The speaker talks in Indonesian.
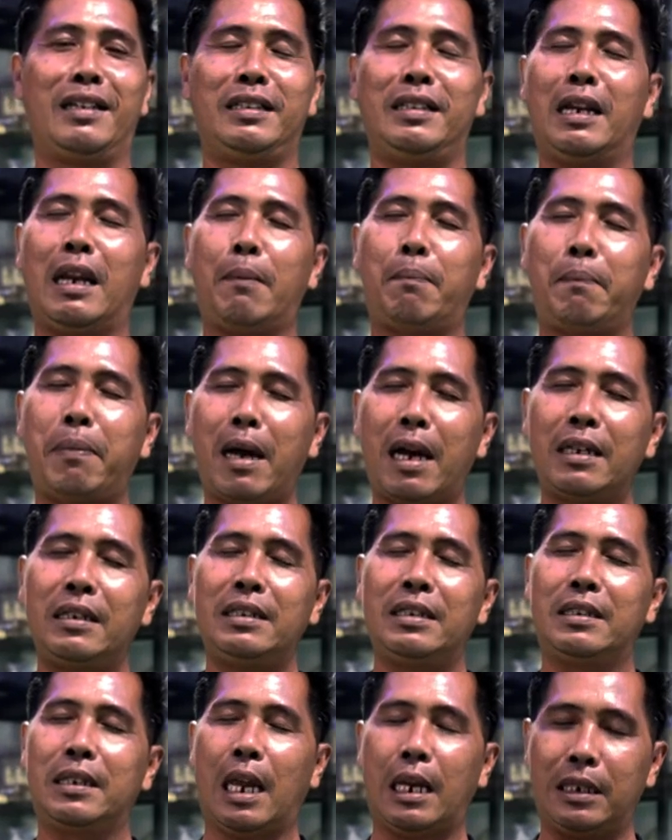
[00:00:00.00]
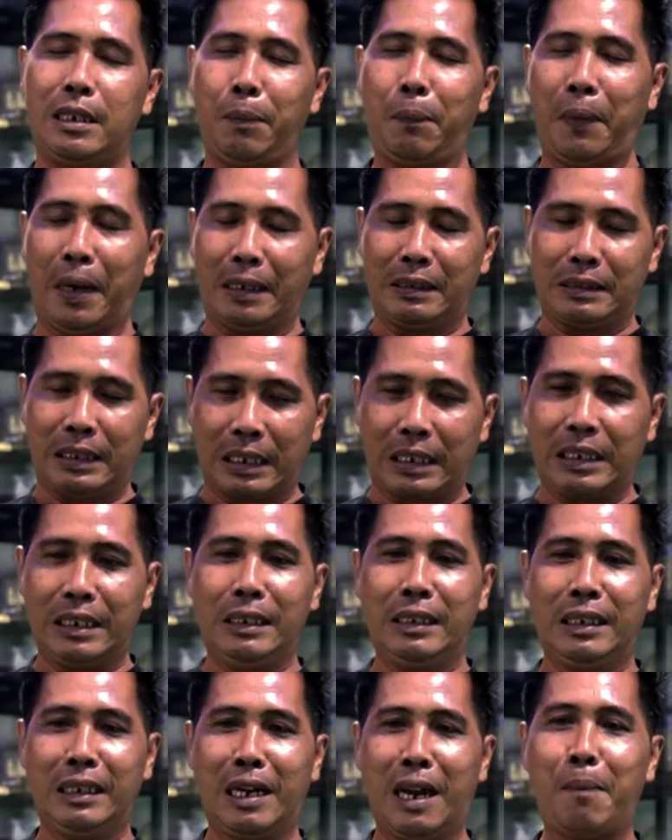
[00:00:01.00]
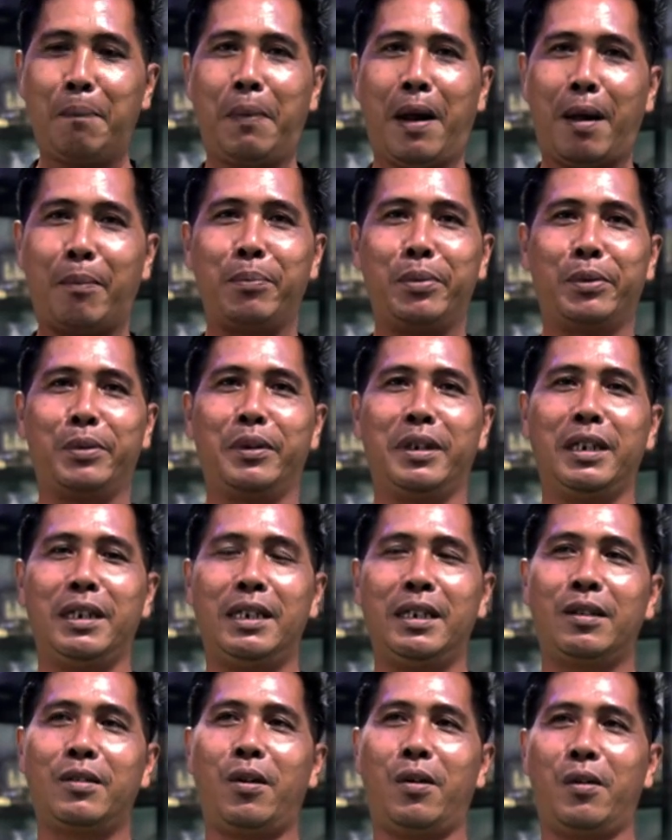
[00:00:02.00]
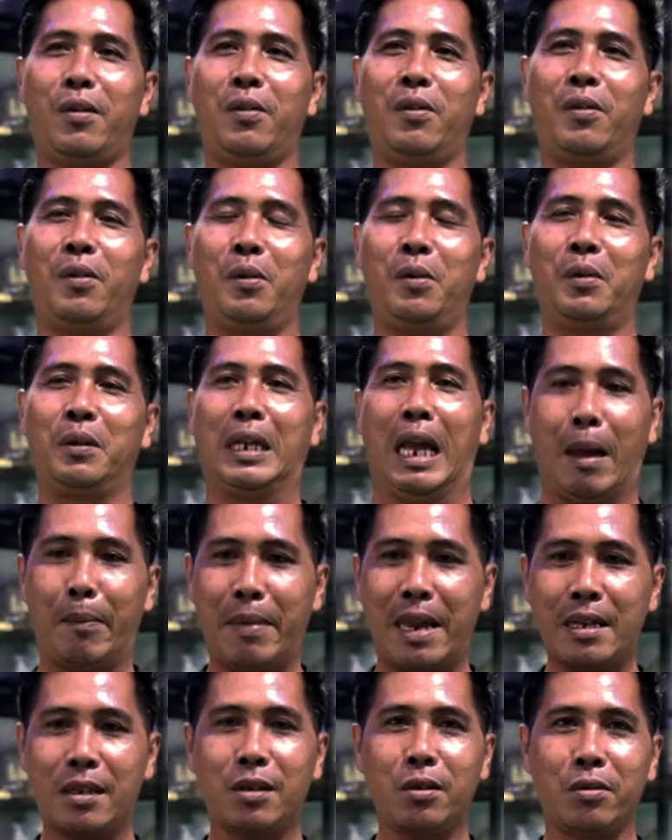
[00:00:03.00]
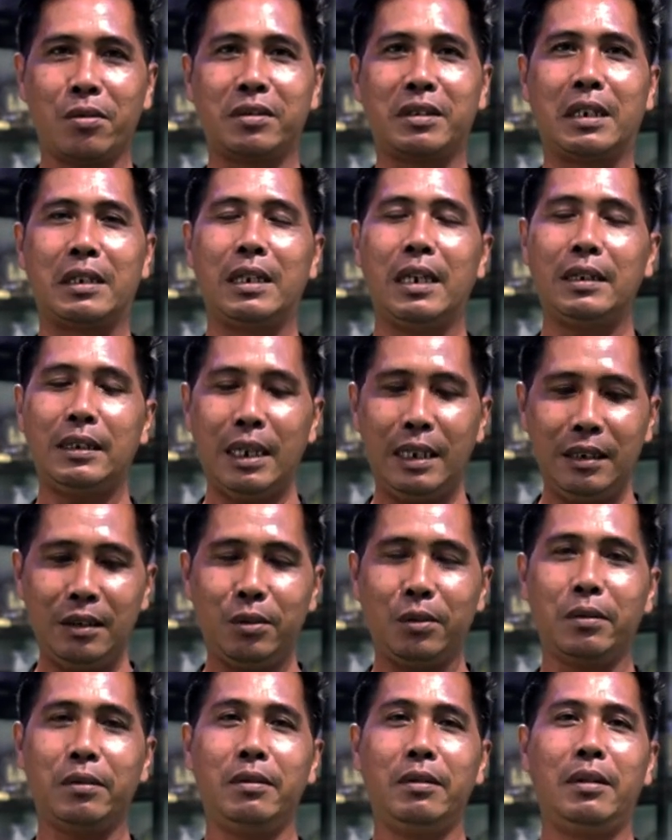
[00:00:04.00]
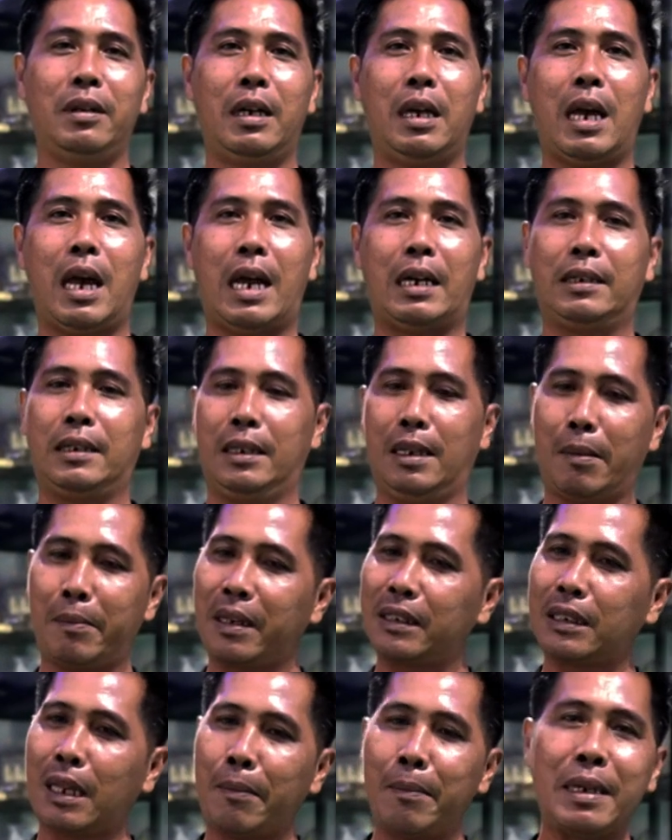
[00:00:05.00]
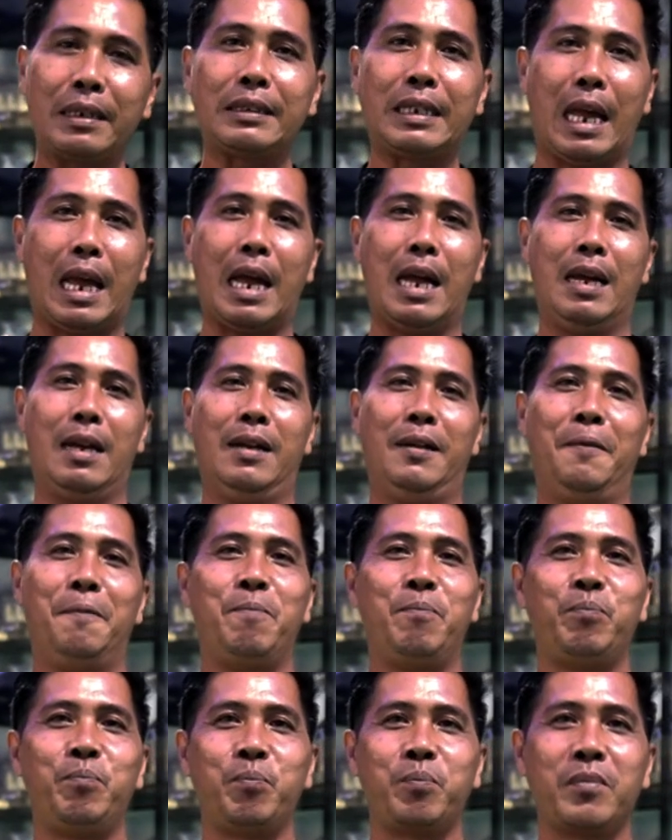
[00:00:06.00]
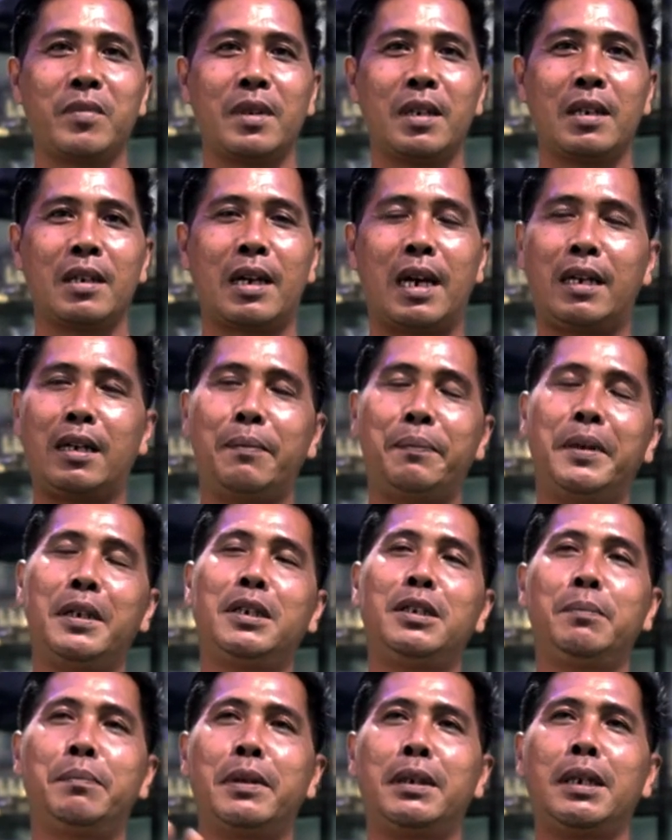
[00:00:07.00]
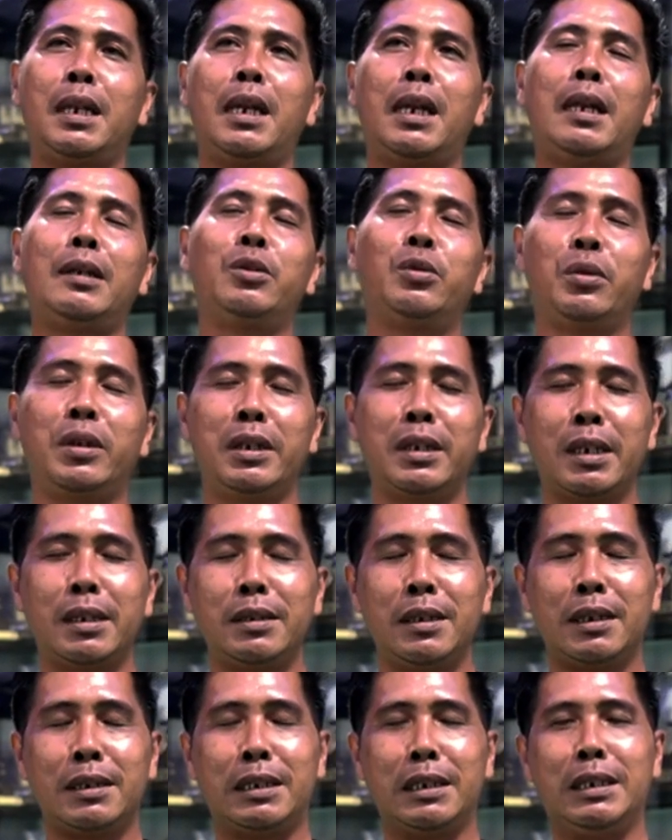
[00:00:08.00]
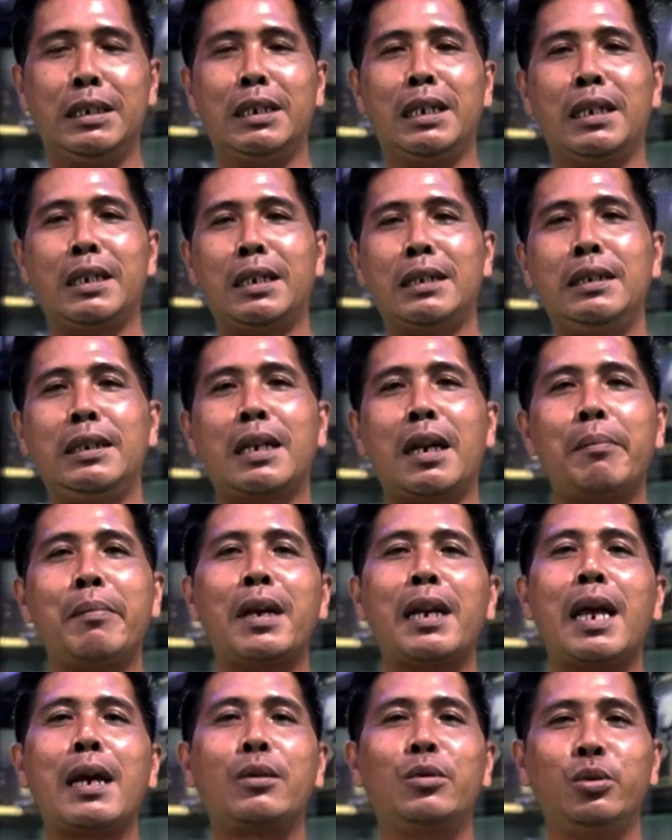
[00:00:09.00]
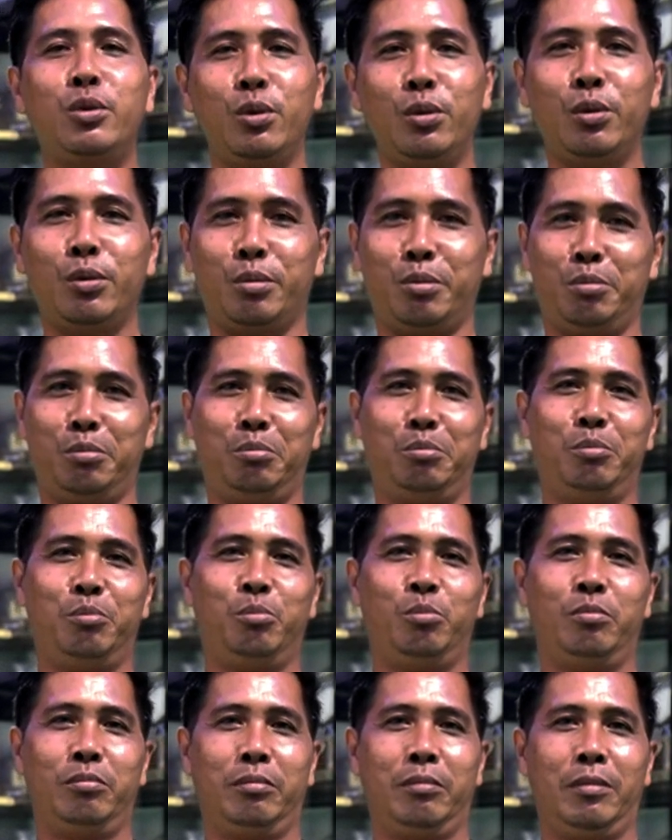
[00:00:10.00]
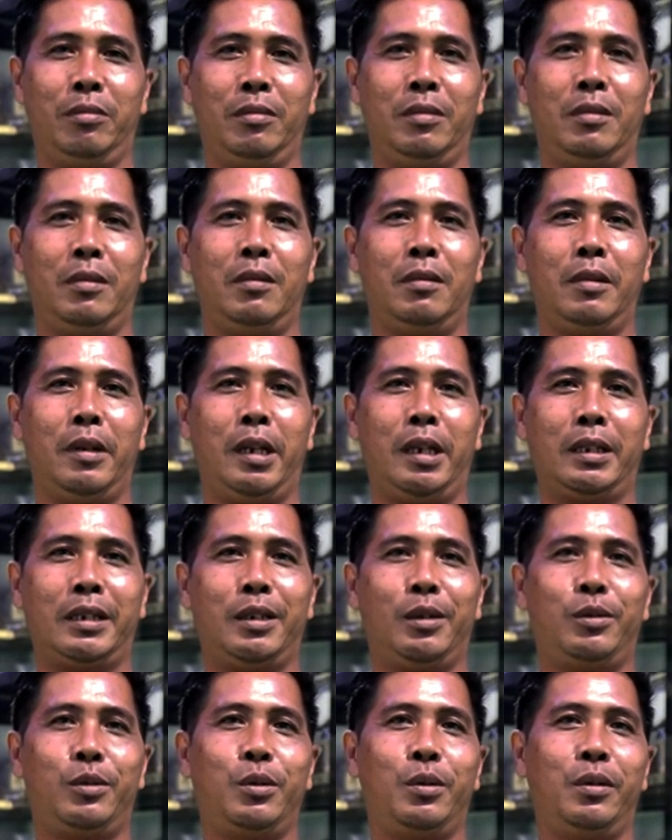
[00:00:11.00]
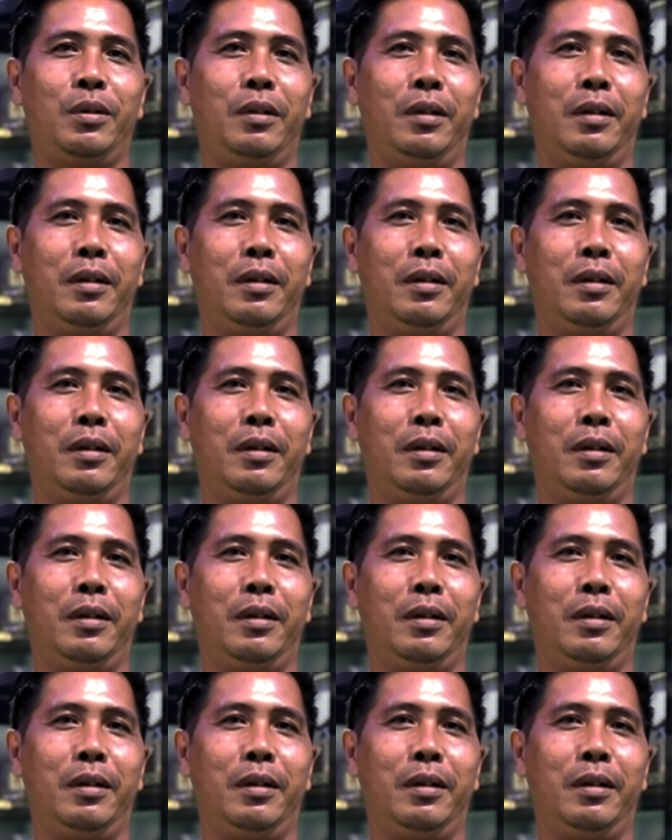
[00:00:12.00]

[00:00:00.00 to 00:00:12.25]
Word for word: di lapangan di saat di factoring kenapa burung ini kok nggak masuk ternyata itu ada yang mata mata karena versi penilaian juri kan yang dinilai kan irama lagu dulu gitu